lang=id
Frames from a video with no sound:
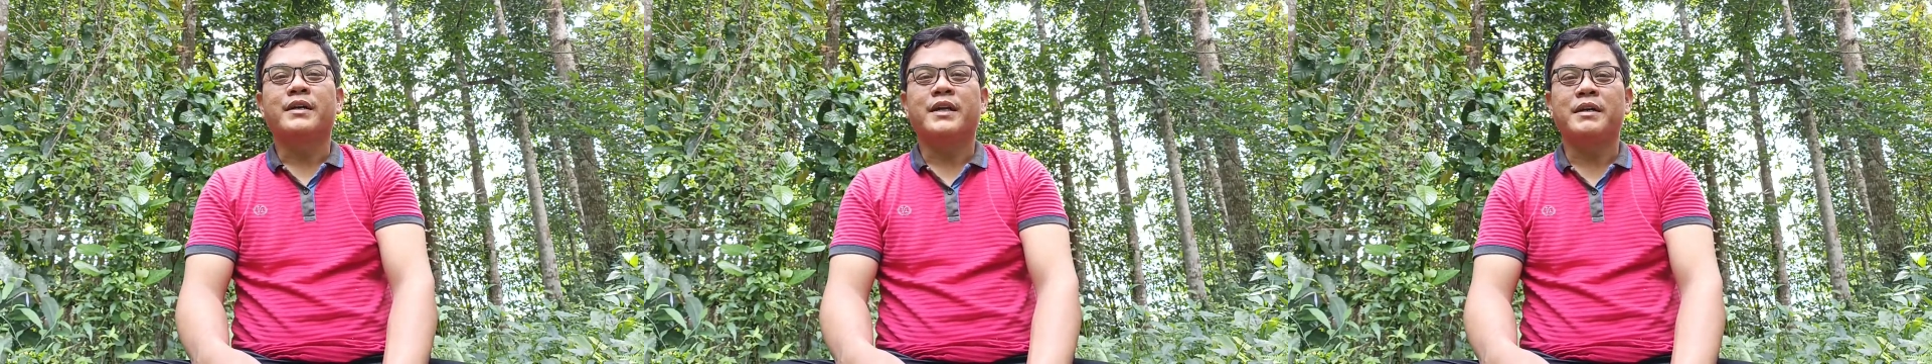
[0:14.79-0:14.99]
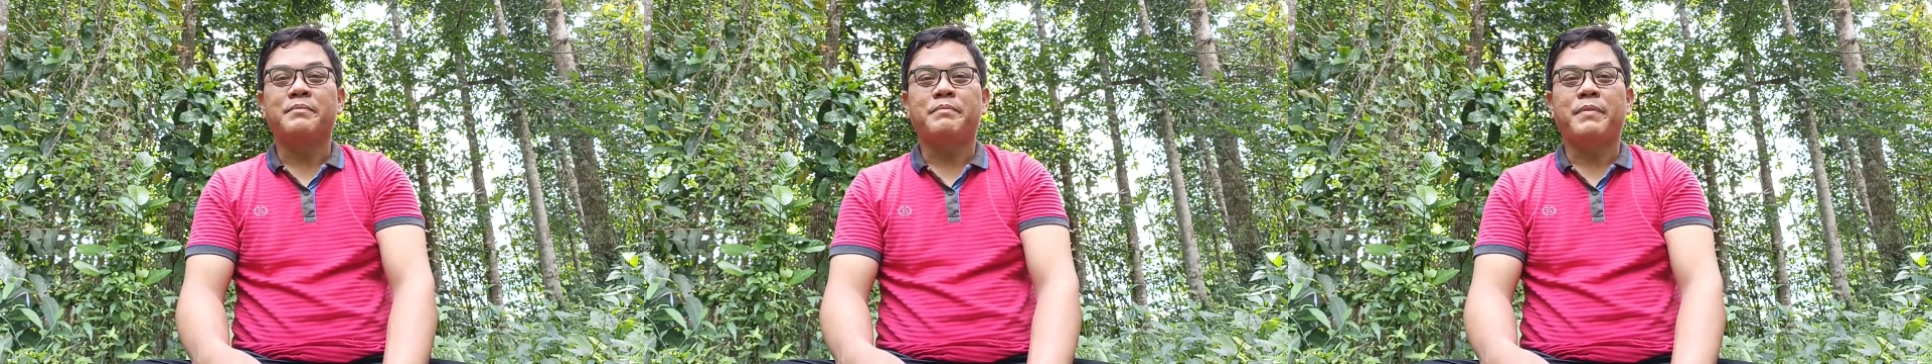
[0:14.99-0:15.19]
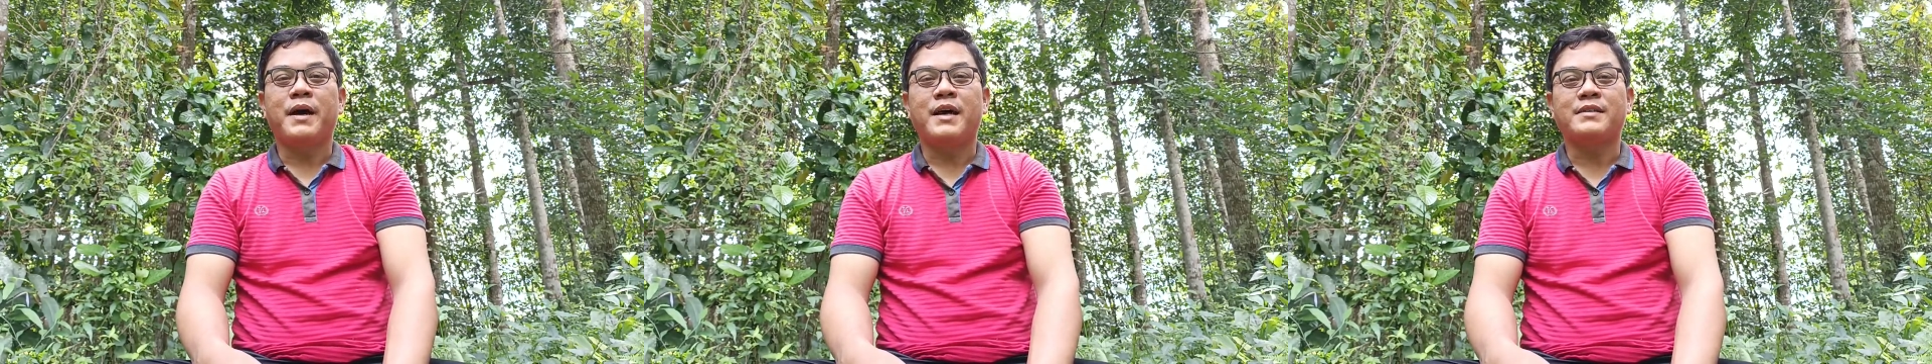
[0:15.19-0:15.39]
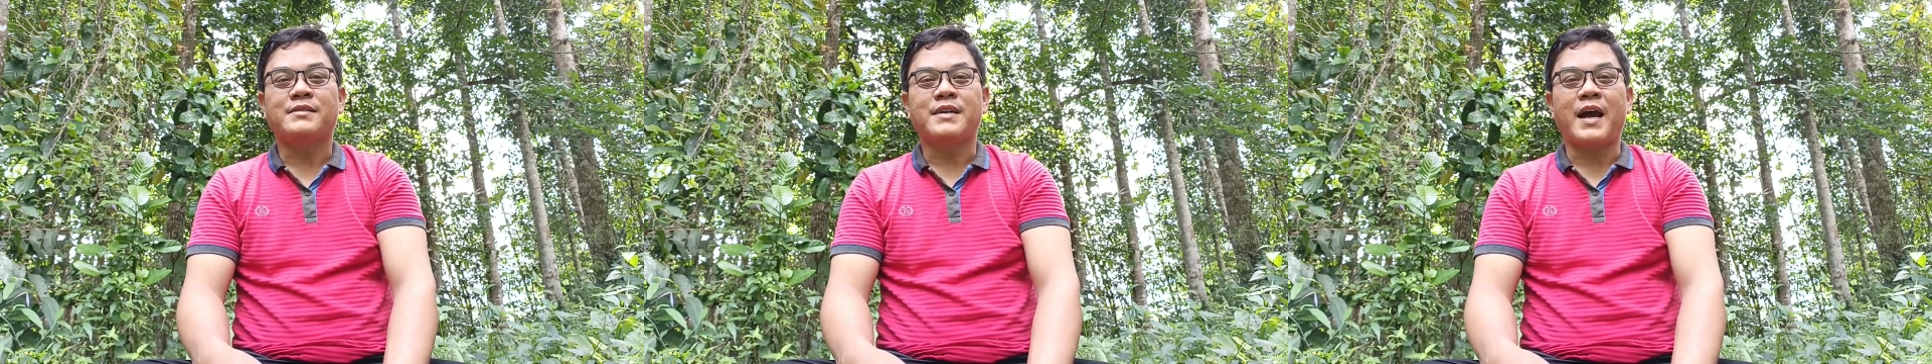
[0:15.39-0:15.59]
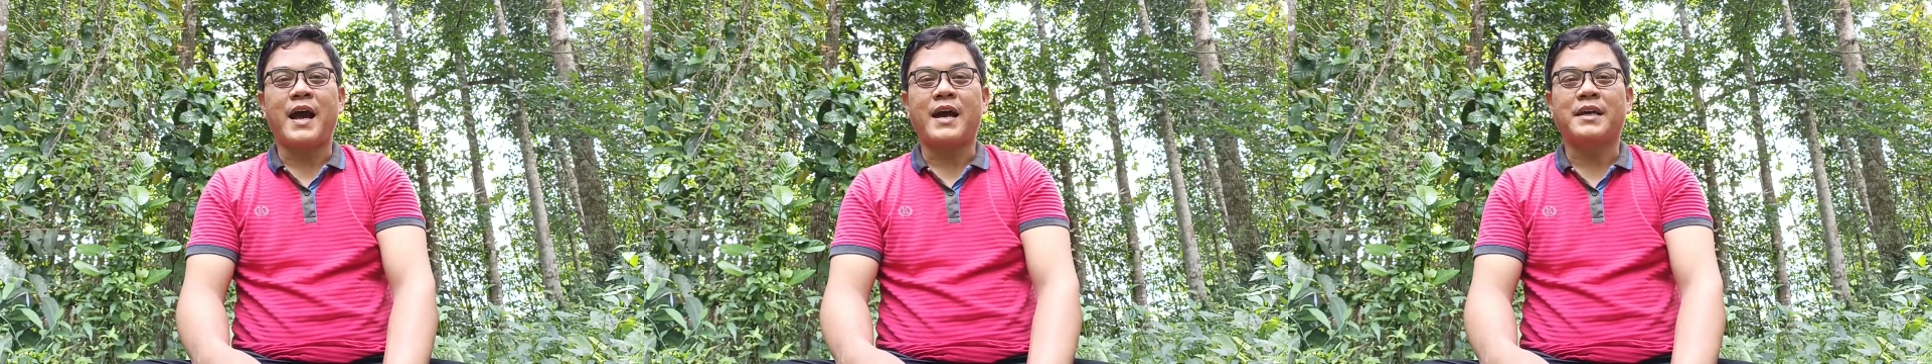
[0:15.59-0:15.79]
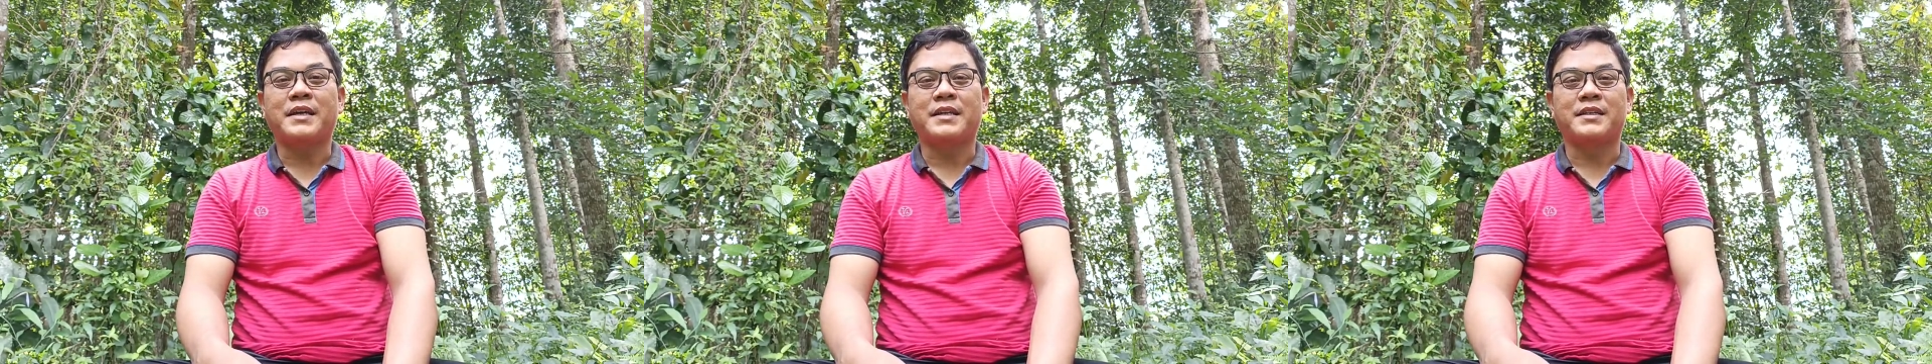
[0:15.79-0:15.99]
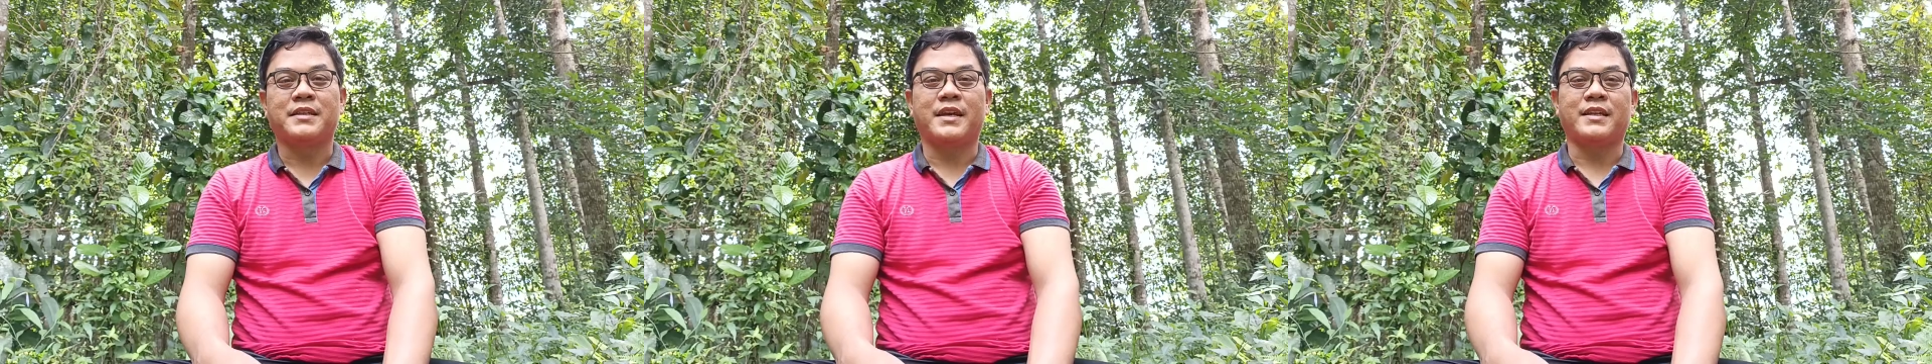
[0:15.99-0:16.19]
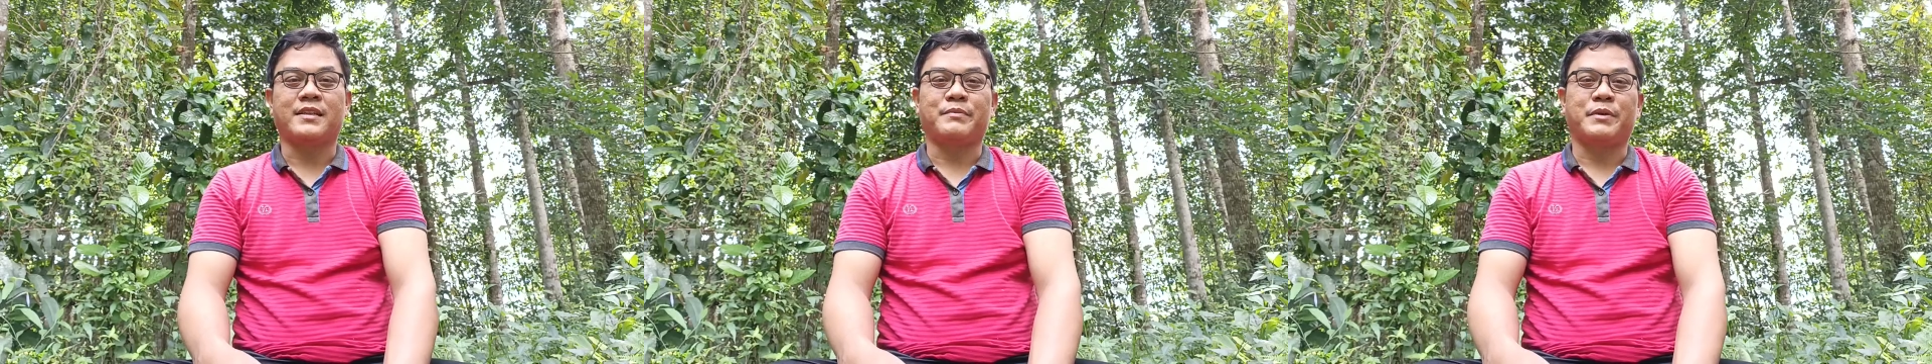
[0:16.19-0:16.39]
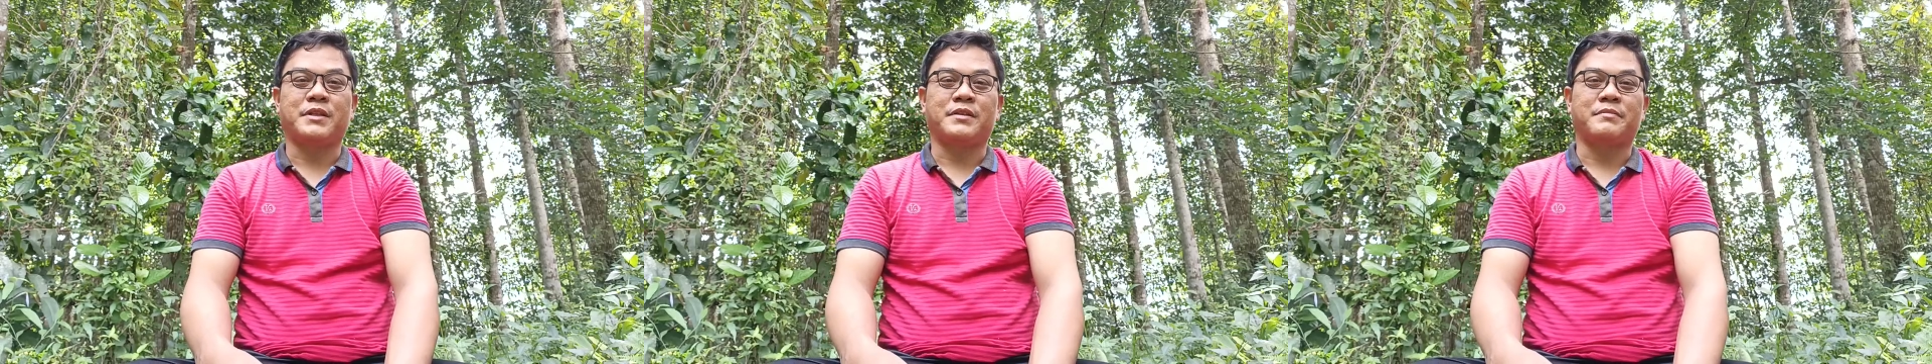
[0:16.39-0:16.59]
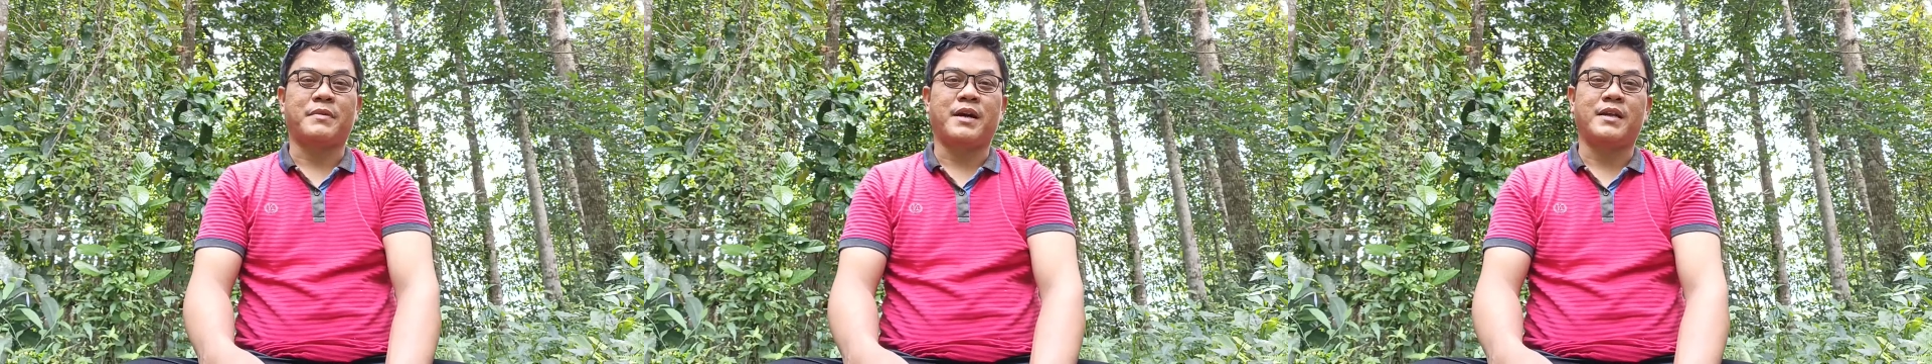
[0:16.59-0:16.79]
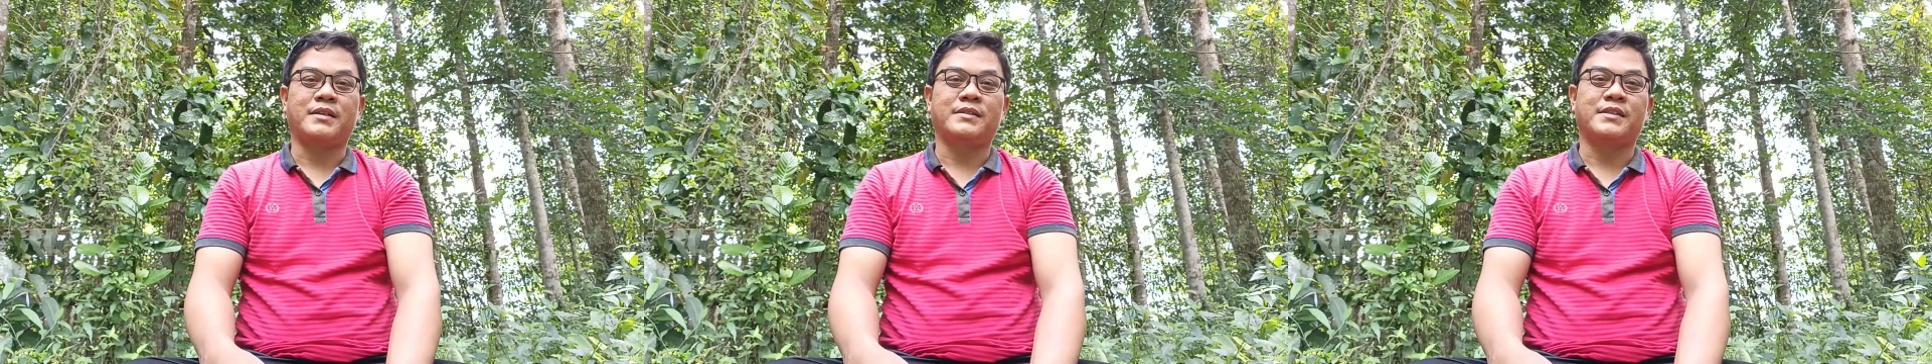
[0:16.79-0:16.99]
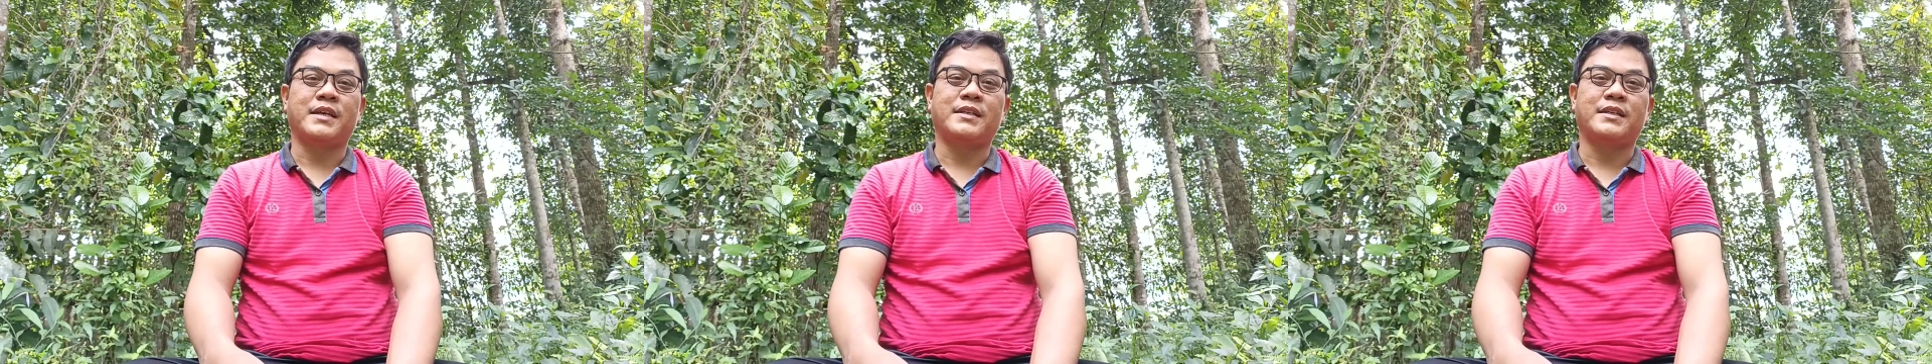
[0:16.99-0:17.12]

kipas angin ya teman-teman.